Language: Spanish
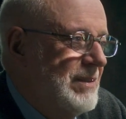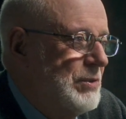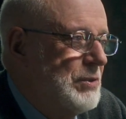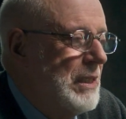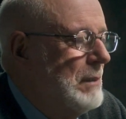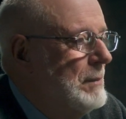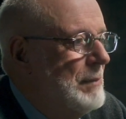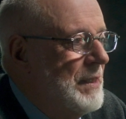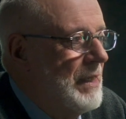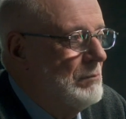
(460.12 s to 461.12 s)
Yo sé que mi
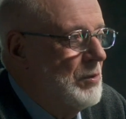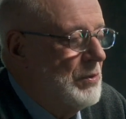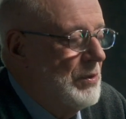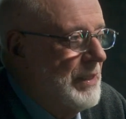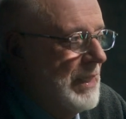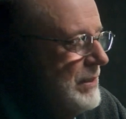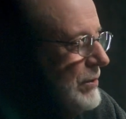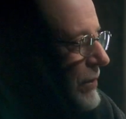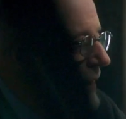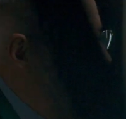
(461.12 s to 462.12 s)
padre era muy
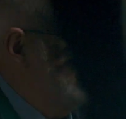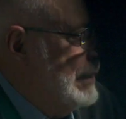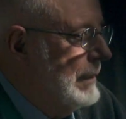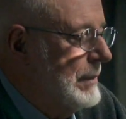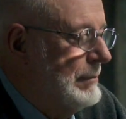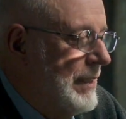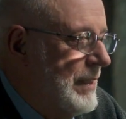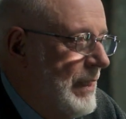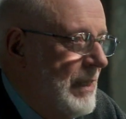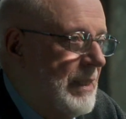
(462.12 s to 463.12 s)
solidario, que a mi
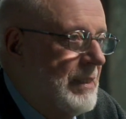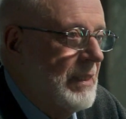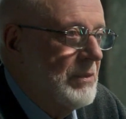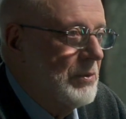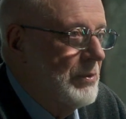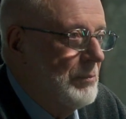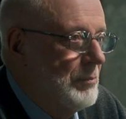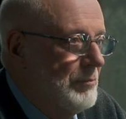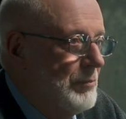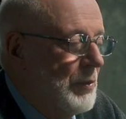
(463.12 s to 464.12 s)
madre la quería todo el,
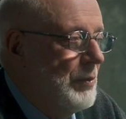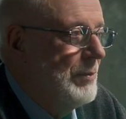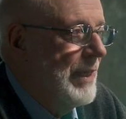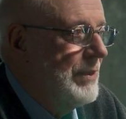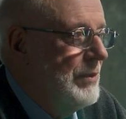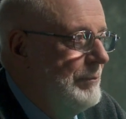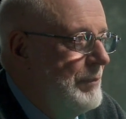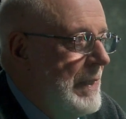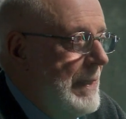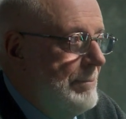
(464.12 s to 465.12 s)
todo el barrio,
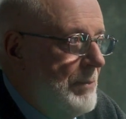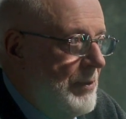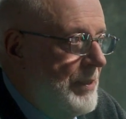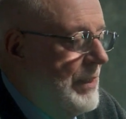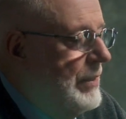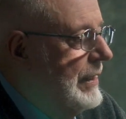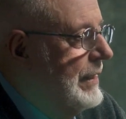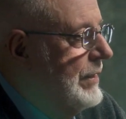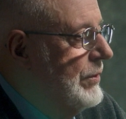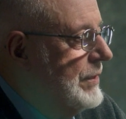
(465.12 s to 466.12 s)
pero
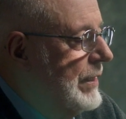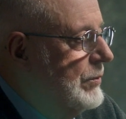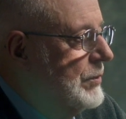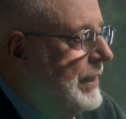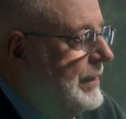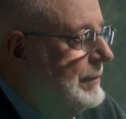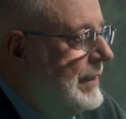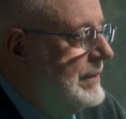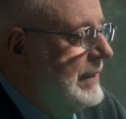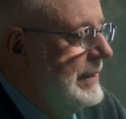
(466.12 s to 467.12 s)
heredé otra cosa
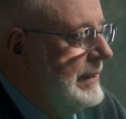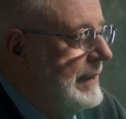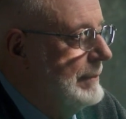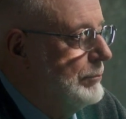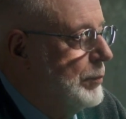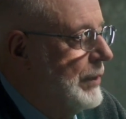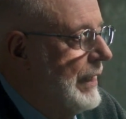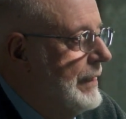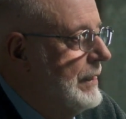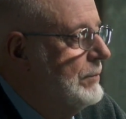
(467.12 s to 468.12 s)
además, este, por
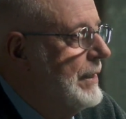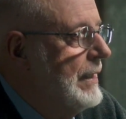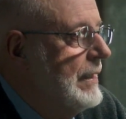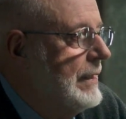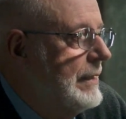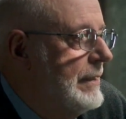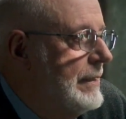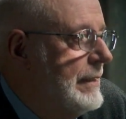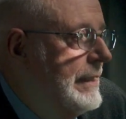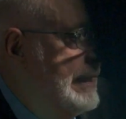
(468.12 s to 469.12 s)
el nivel
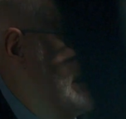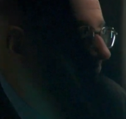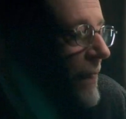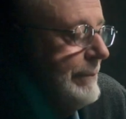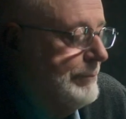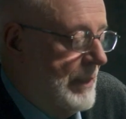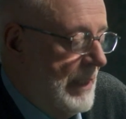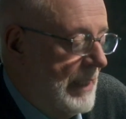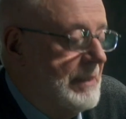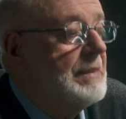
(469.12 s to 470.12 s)
de
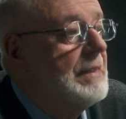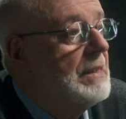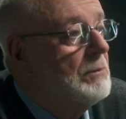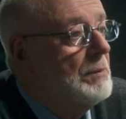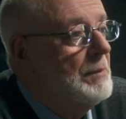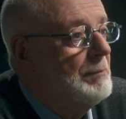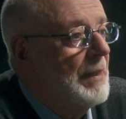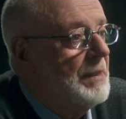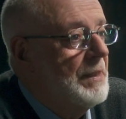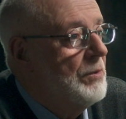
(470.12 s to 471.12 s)
adquisitivo de mi
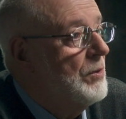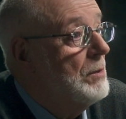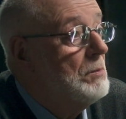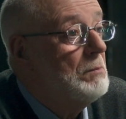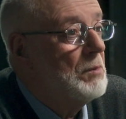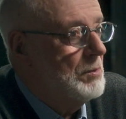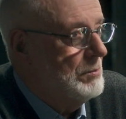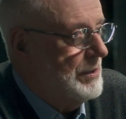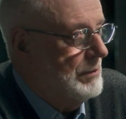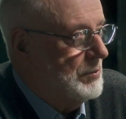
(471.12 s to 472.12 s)
padre. No debimos
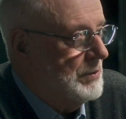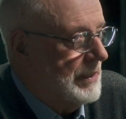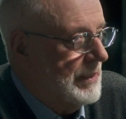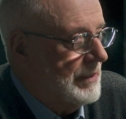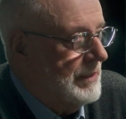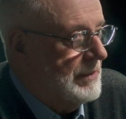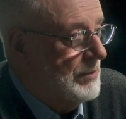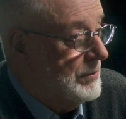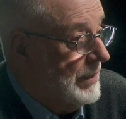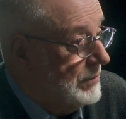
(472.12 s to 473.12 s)
vivir en Punta
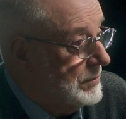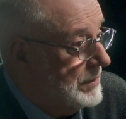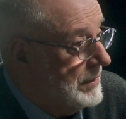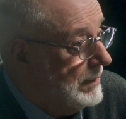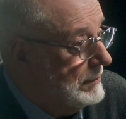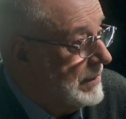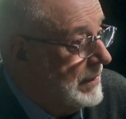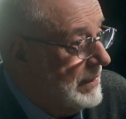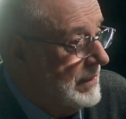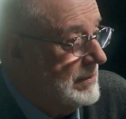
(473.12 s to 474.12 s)
Carreta, donde las cosas eran más
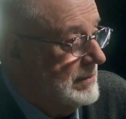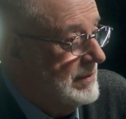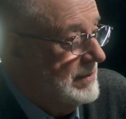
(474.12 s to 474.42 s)
caras.